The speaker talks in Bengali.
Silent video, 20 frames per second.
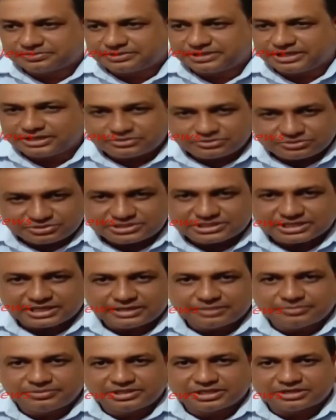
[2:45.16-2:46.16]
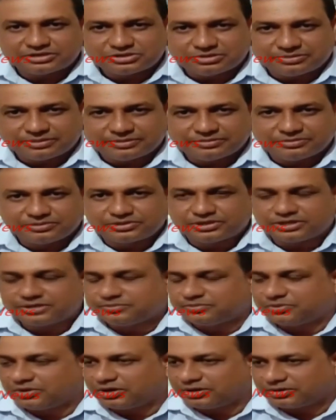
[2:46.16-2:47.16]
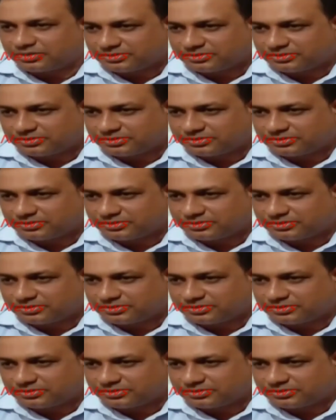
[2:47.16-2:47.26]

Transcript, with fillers: একুশ সালে বিধানসভা ভোটের পর